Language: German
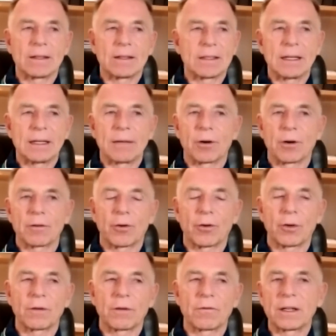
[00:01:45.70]
in dem
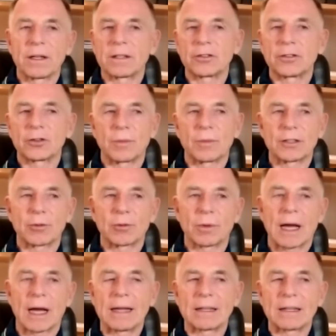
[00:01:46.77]
Portfolio finde ich zum Beispiel
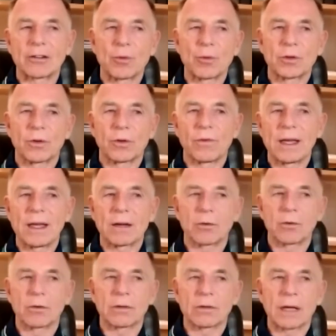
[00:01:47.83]
keine
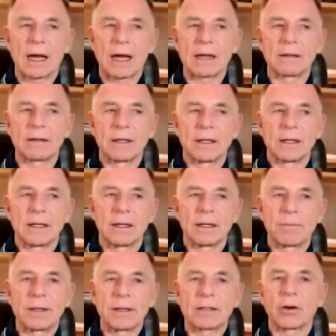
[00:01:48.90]
Kryptowährungen, keine äh,
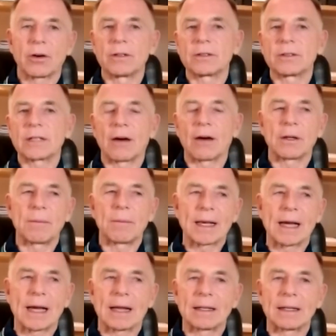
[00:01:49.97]
Bitcoins, auch eine
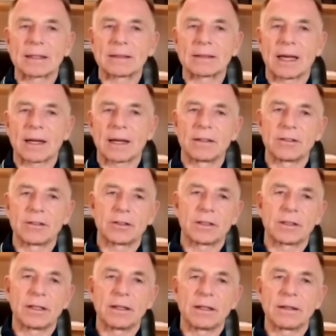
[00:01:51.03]
Menge andere Sachen
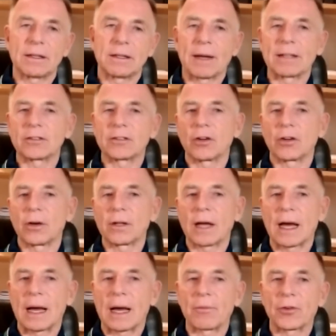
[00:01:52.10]
nicht, die, die manche Leute
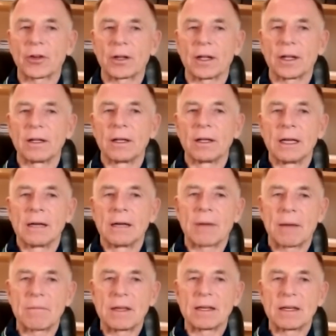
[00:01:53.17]
haben, sondern
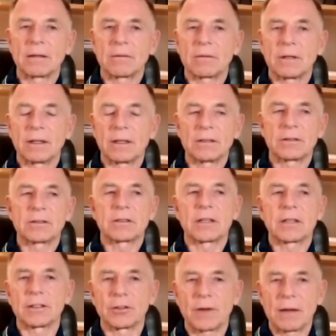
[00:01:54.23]
bei mir ist
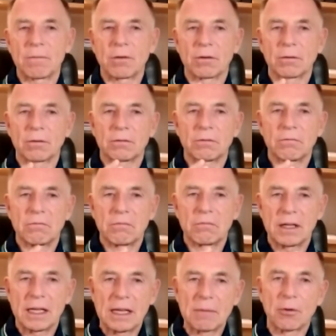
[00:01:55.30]
der Schwerpunkt
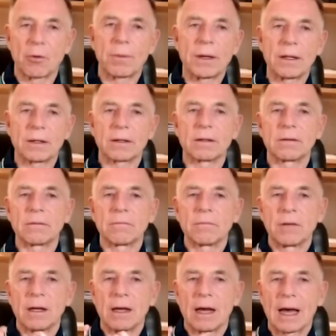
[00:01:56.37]
Immobilien,
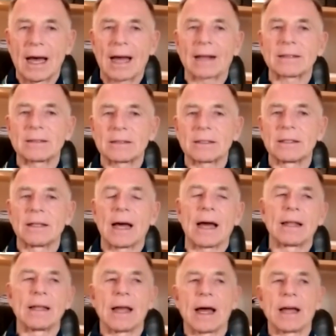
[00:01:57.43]
Aktien,
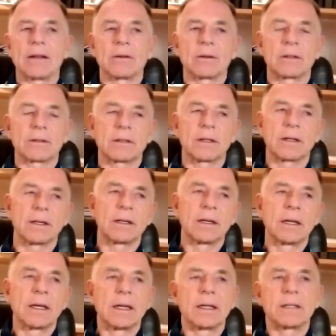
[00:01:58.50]
Anleihen. Und äh,
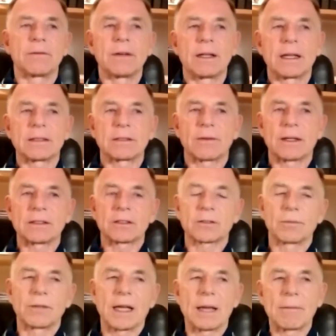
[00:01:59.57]
ich will jetzt was
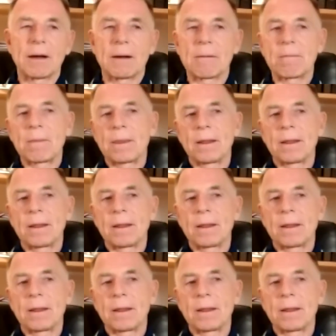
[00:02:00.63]
zum Thema,